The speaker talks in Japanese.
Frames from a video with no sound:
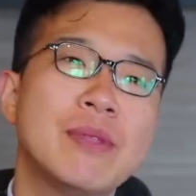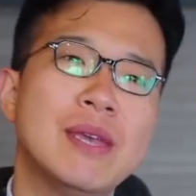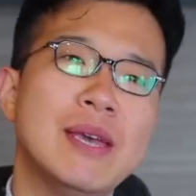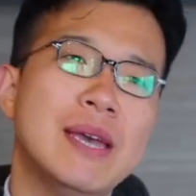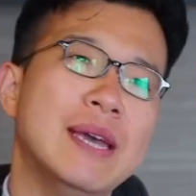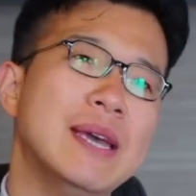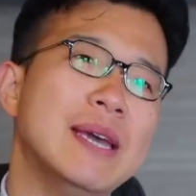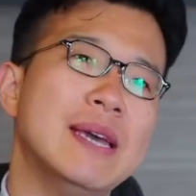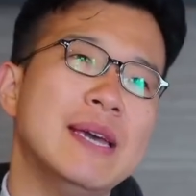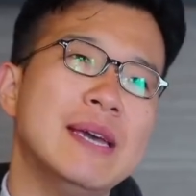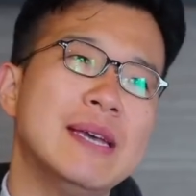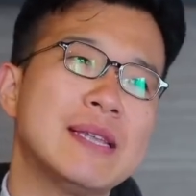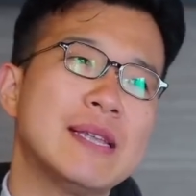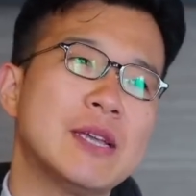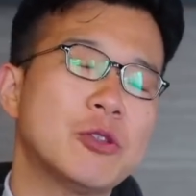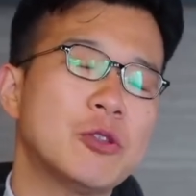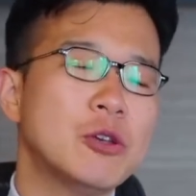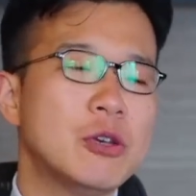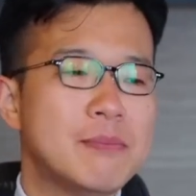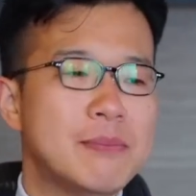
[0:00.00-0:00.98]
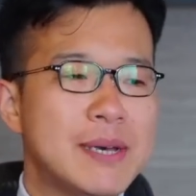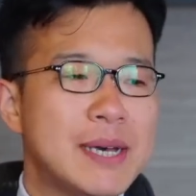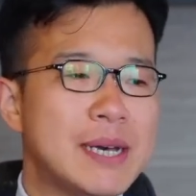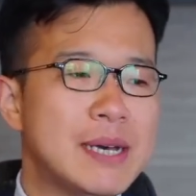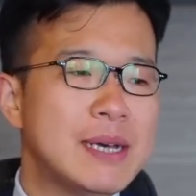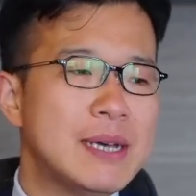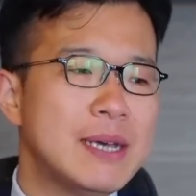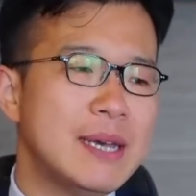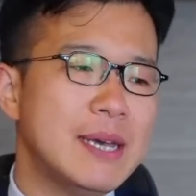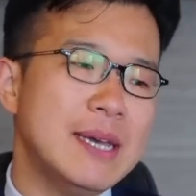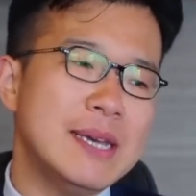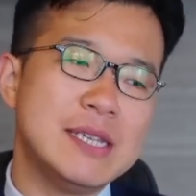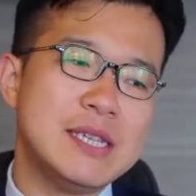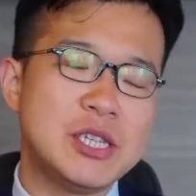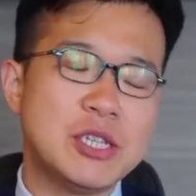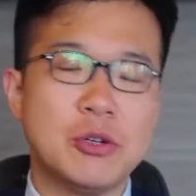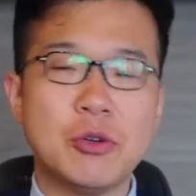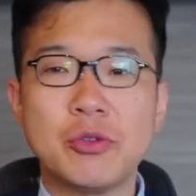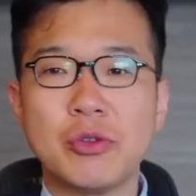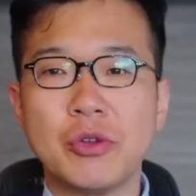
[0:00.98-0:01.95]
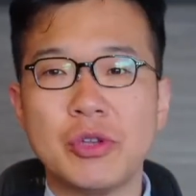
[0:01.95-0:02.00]
例えば、
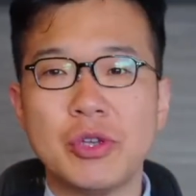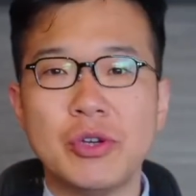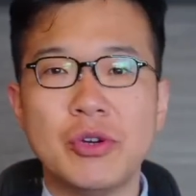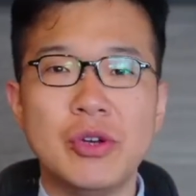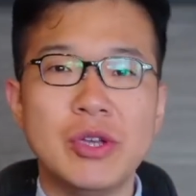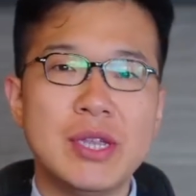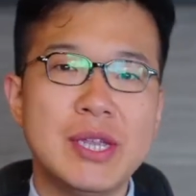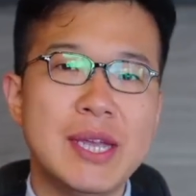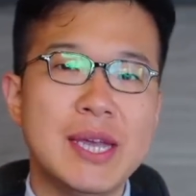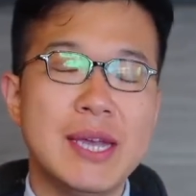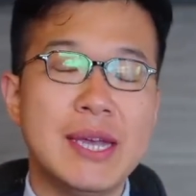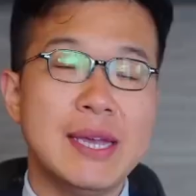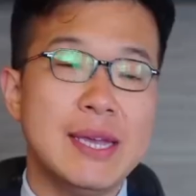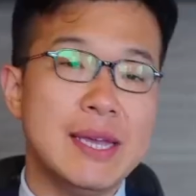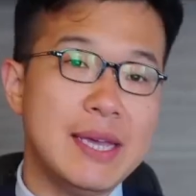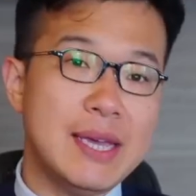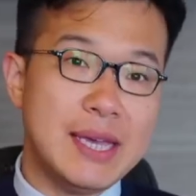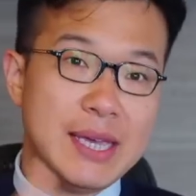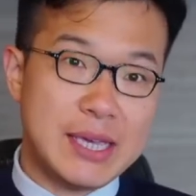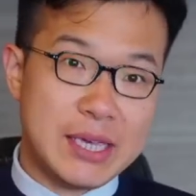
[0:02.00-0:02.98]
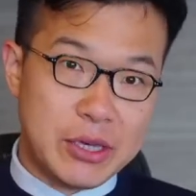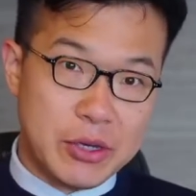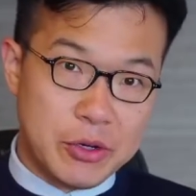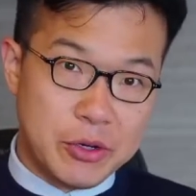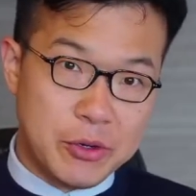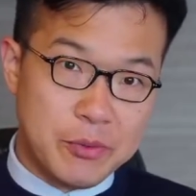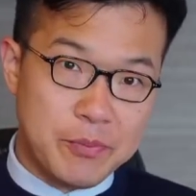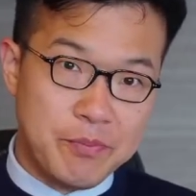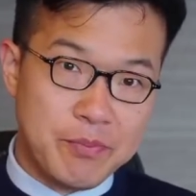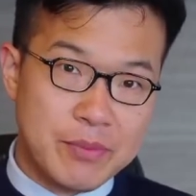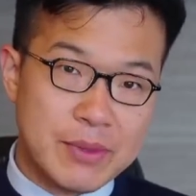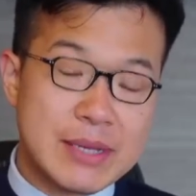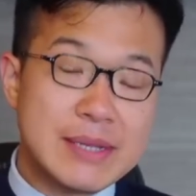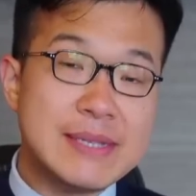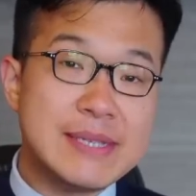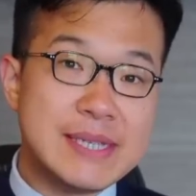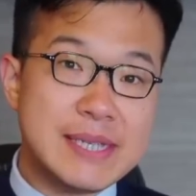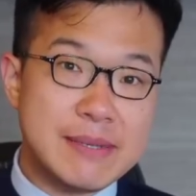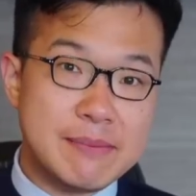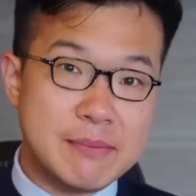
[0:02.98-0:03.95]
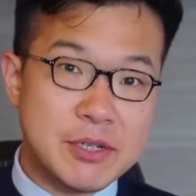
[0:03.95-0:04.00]
仕事において営業、
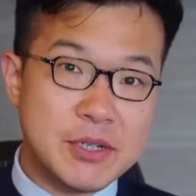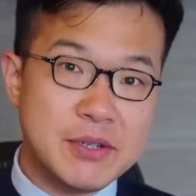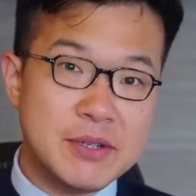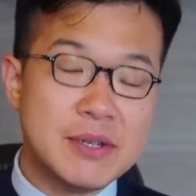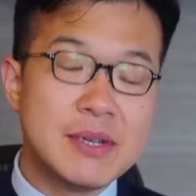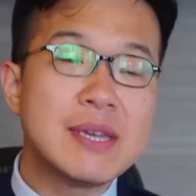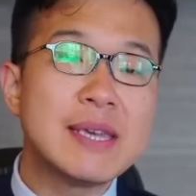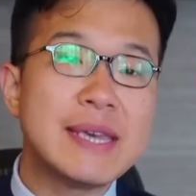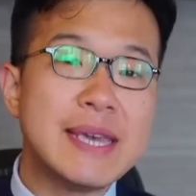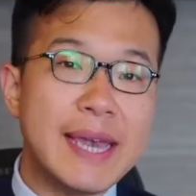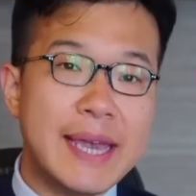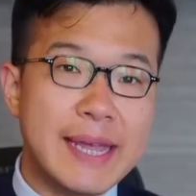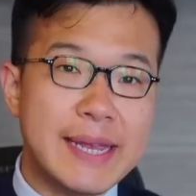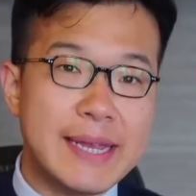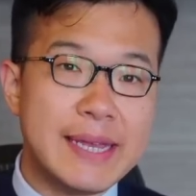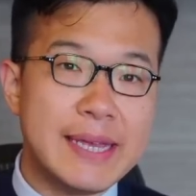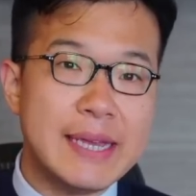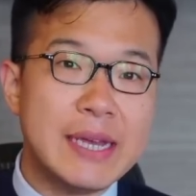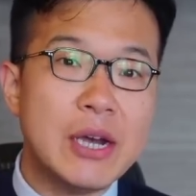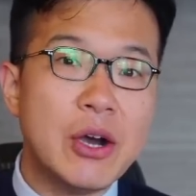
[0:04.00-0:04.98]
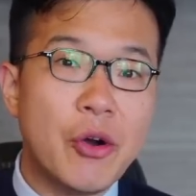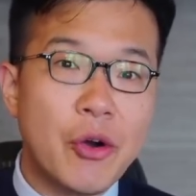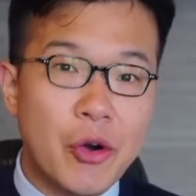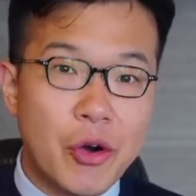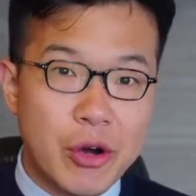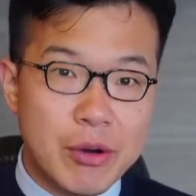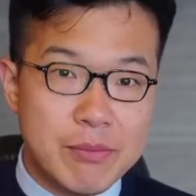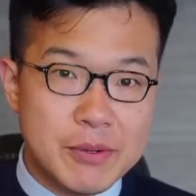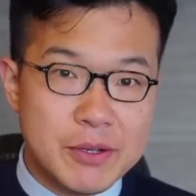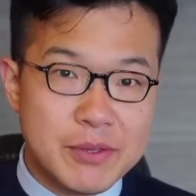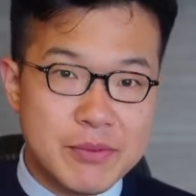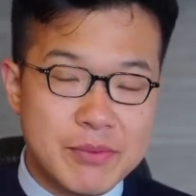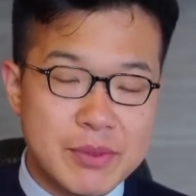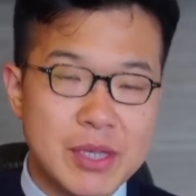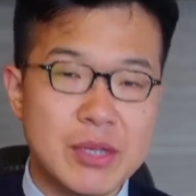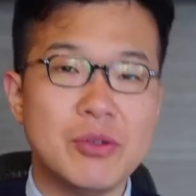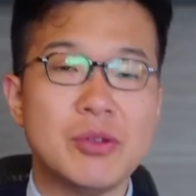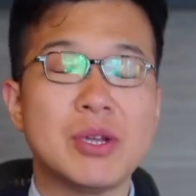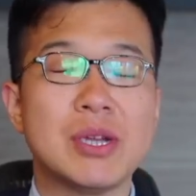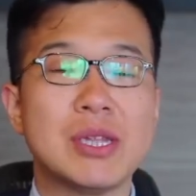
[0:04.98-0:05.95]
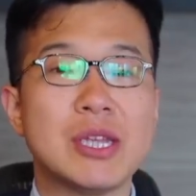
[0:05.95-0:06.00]
事務、経理、法務って
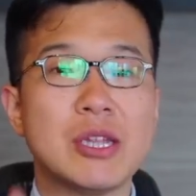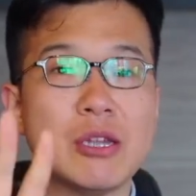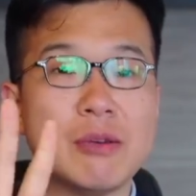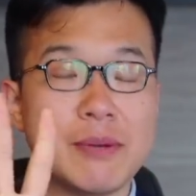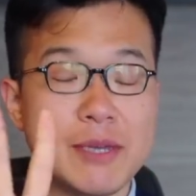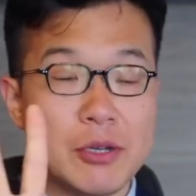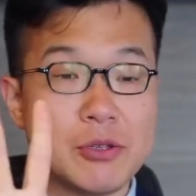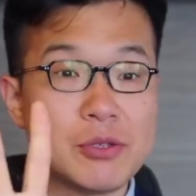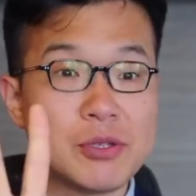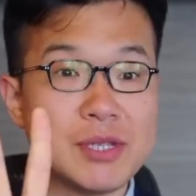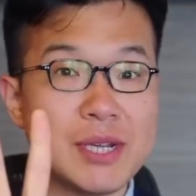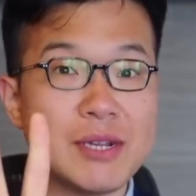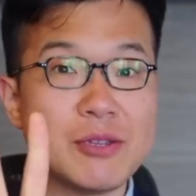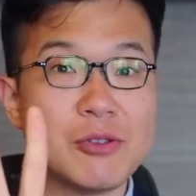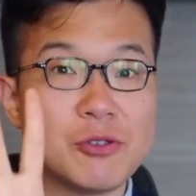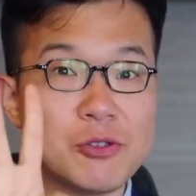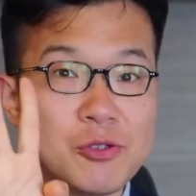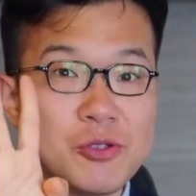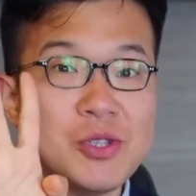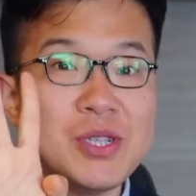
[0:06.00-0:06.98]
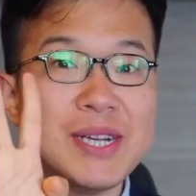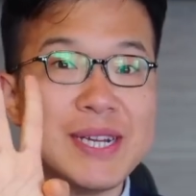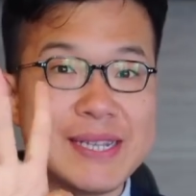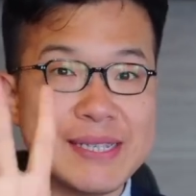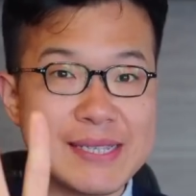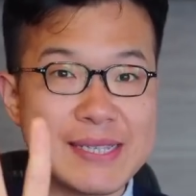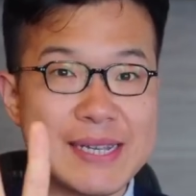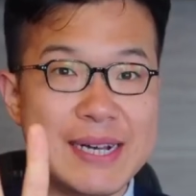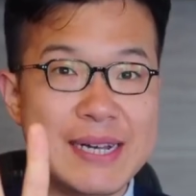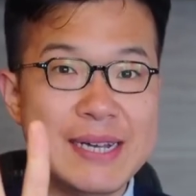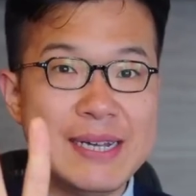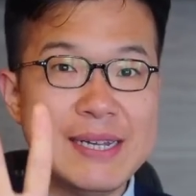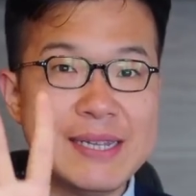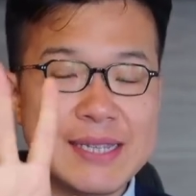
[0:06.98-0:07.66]
いうのが例えば4つあるとするじゃないですか。